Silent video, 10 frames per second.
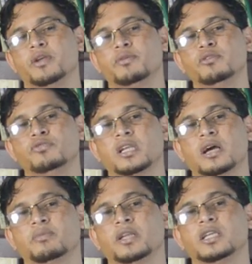ফিউচারে
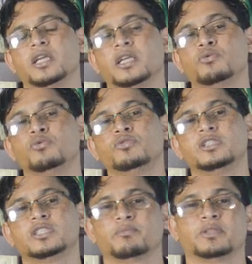আপনার এই এই গুড
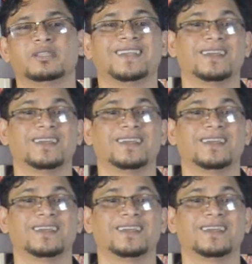জিনিস আপনার দিকে